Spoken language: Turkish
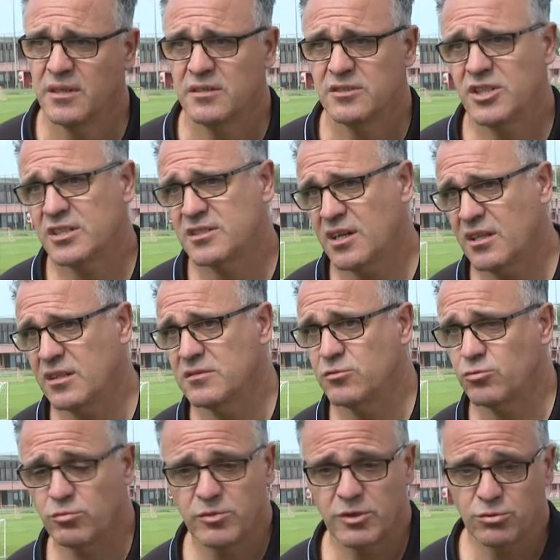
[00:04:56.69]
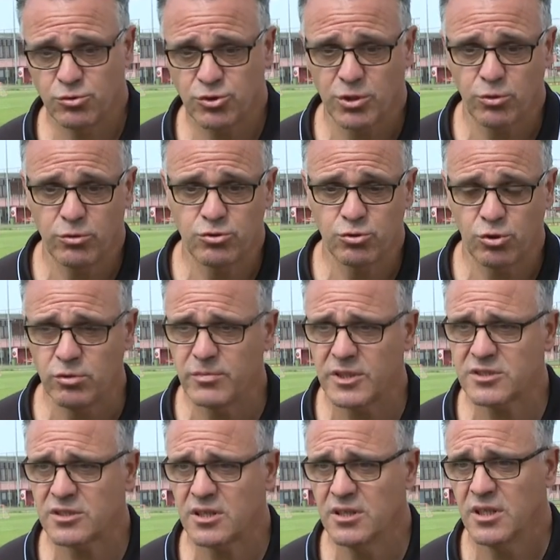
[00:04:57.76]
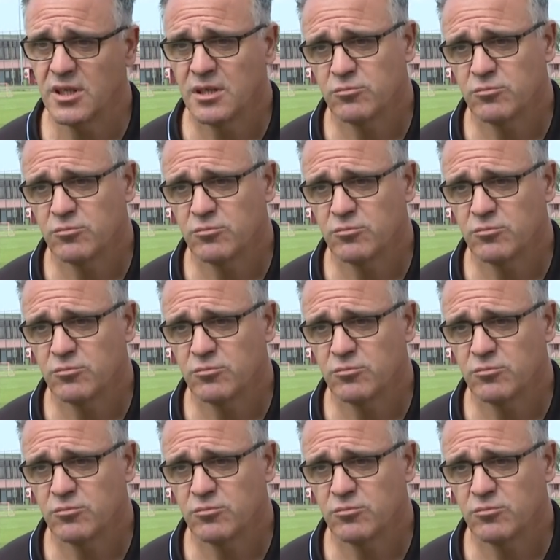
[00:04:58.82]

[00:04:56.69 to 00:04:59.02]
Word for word: cezalı durumda düşen oyuncu olmazsa